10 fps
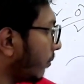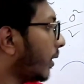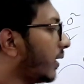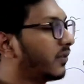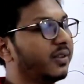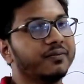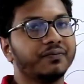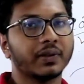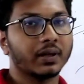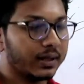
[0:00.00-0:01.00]
মাইনাস হাফ
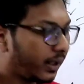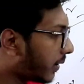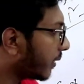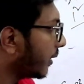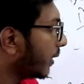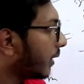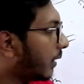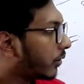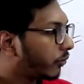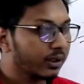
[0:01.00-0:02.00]
ক্লিয়ার
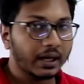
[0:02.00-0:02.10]
এবার তোমাদের